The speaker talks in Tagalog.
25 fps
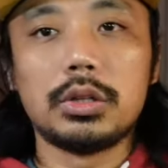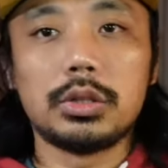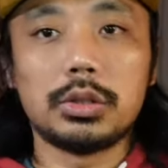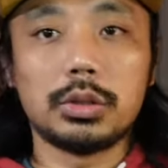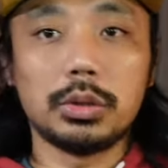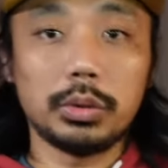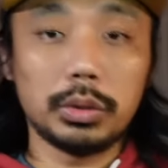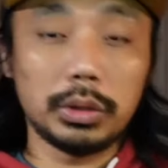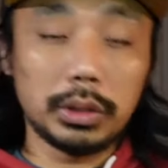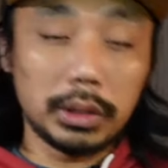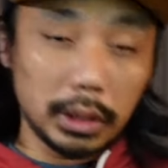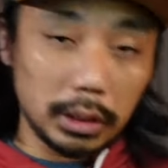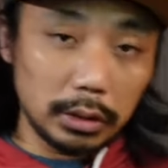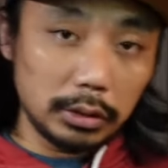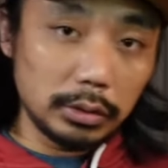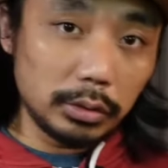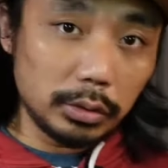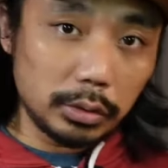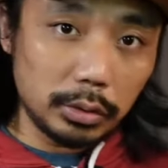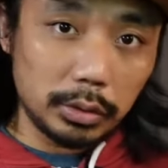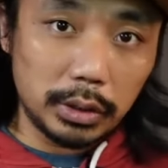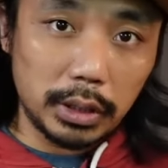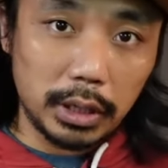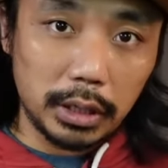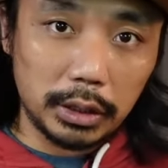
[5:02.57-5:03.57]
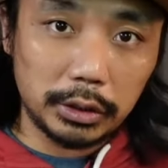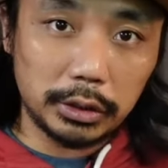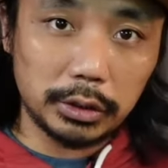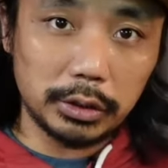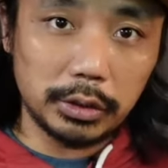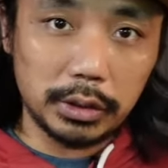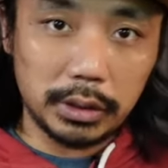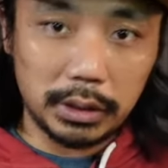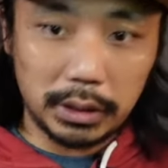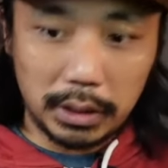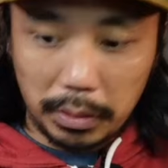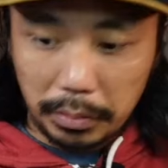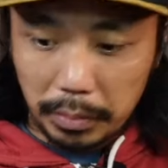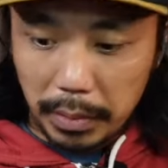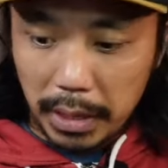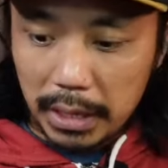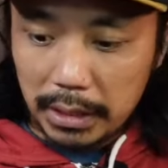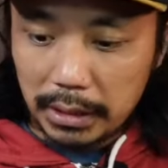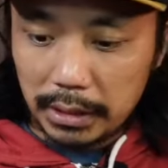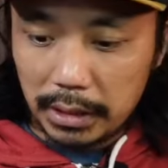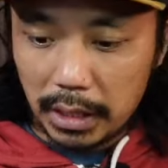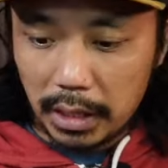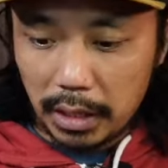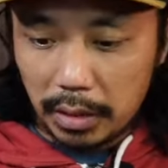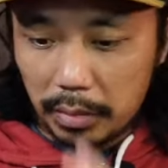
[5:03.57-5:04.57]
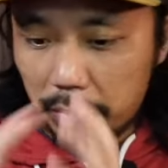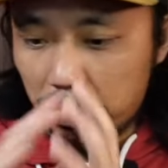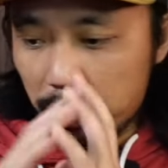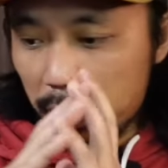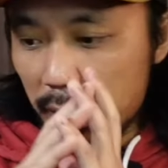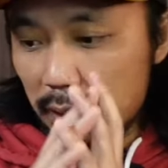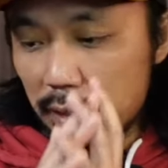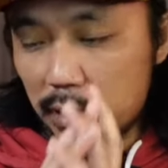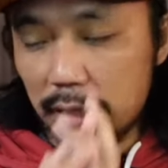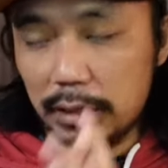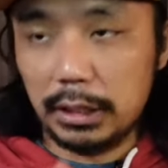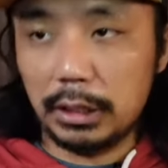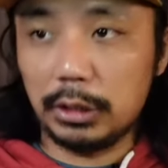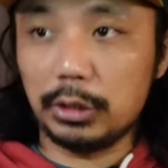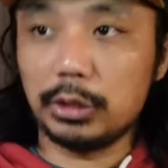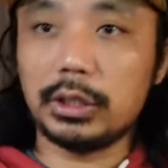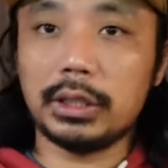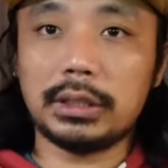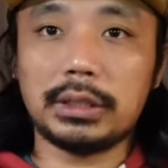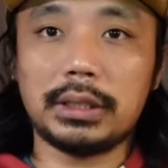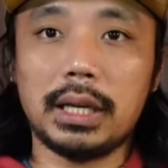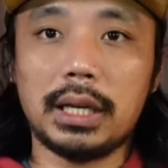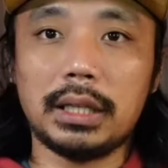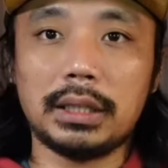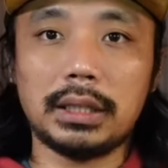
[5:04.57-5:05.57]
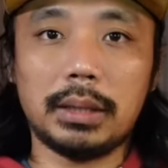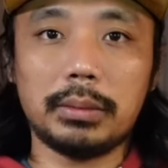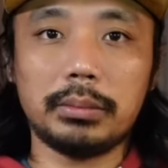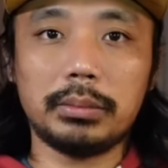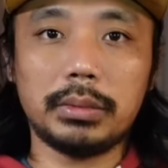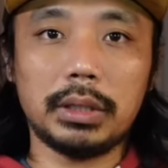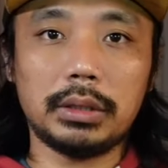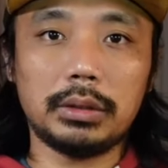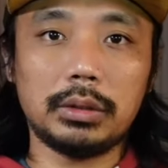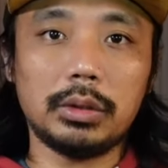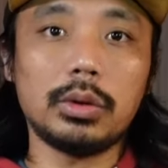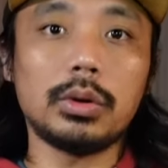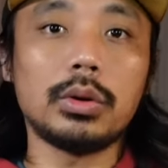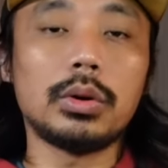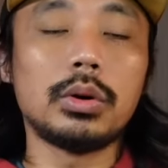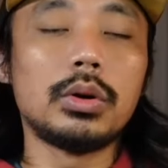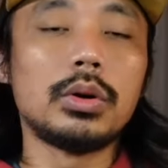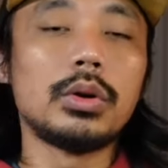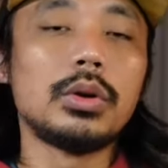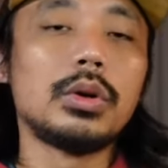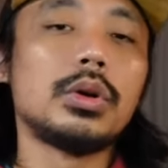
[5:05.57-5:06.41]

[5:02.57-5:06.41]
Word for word: So, yan yung connections na basic para dito sa setup na to.